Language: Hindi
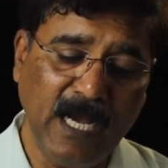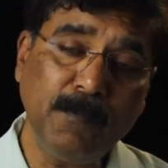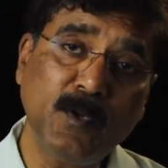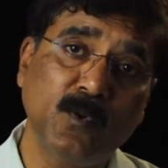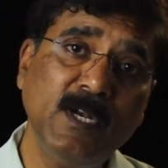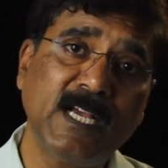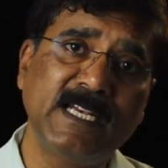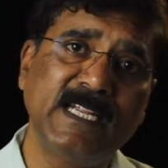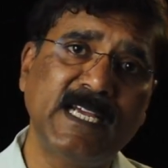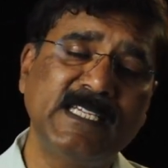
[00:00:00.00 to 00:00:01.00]
अब कुल
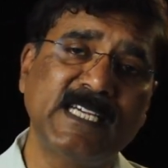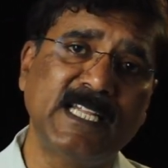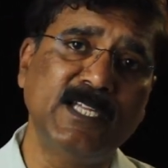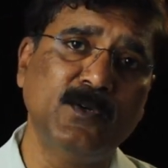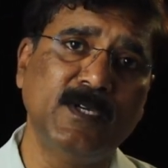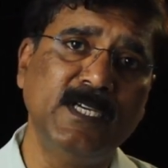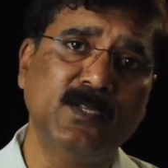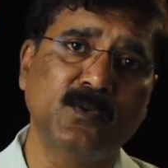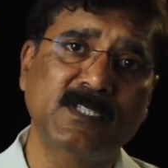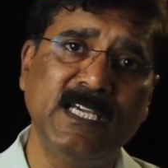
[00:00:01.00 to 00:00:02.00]
कन्या की शादी हुई
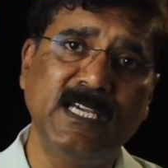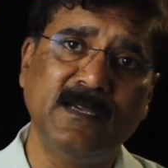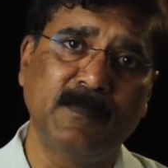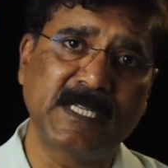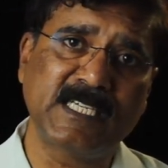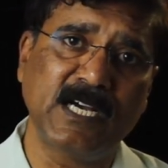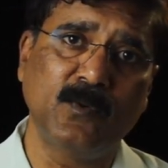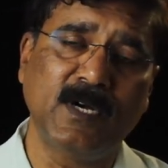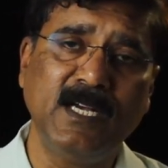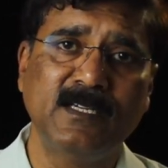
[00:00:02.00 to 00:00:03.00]
तो उसके बच्चा
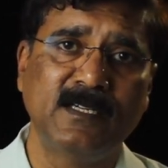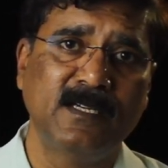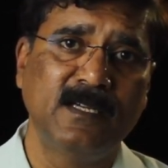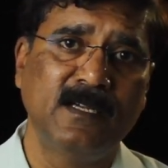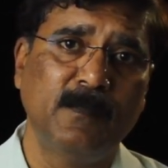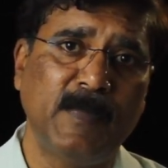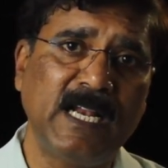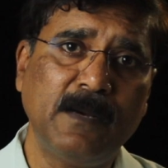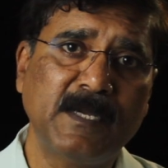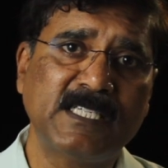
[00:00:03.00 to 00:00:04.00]
हुआ
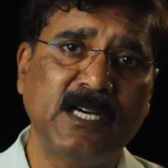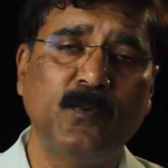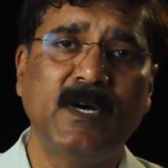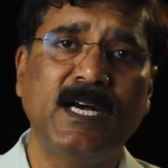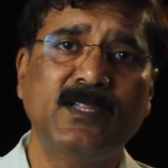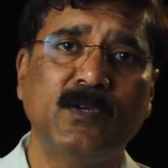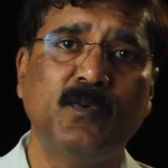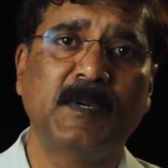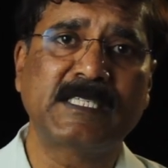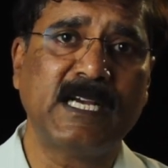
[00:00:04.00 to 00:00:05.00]
पहला बच्चा हुआ तो
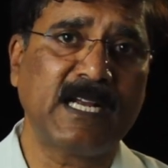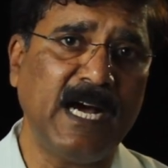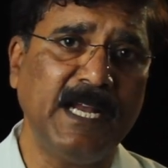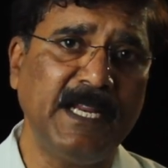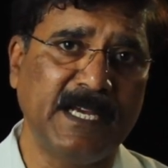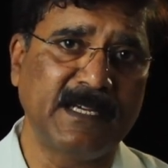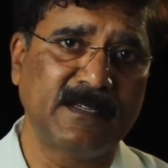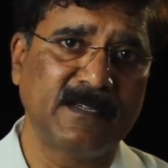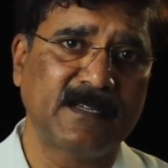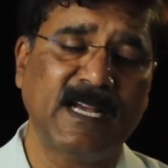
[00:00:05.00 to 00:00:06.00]
वो बच्चा कहानी है
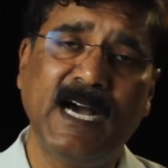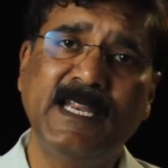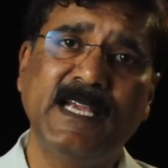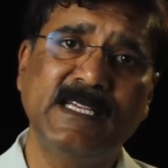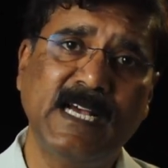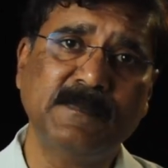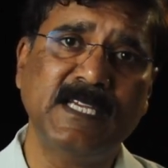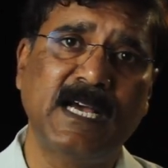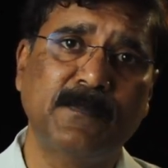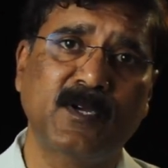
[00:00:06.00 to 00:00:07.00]
कहानी के हिसाब
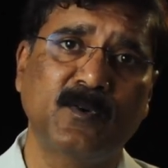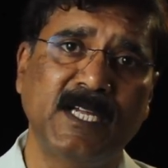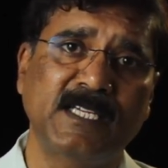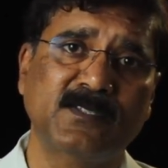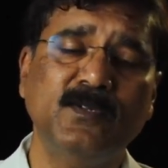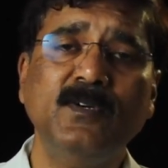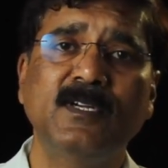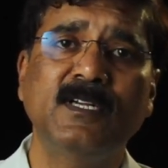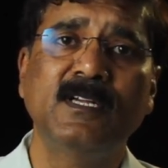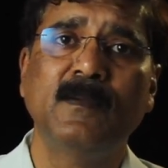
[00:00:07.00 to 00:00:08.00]
से आप लें इसको
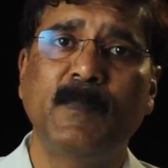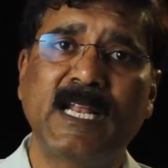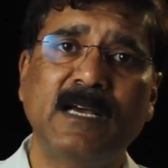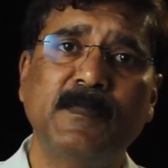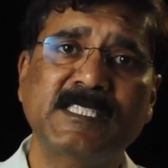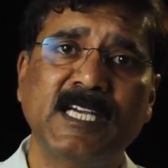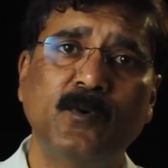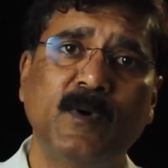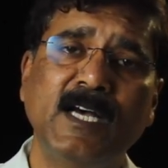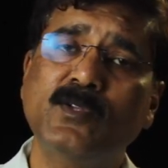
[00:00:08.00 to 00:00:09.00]
पहला बच्चा
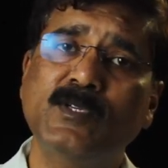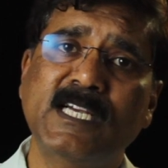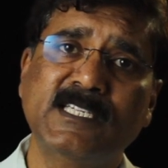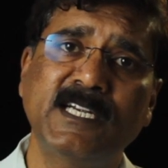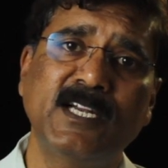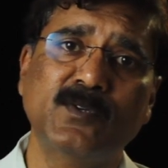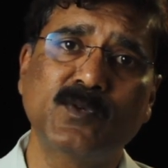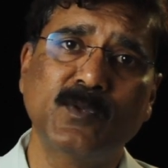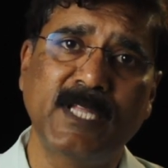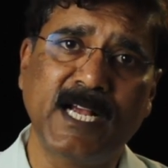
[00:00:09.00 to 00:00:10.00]
हुआ तो यक्षिणी ने
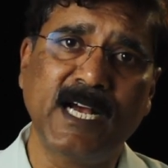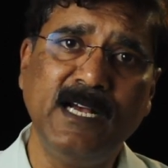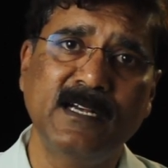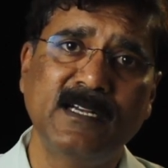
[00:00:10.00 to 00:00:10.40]
उसको देखा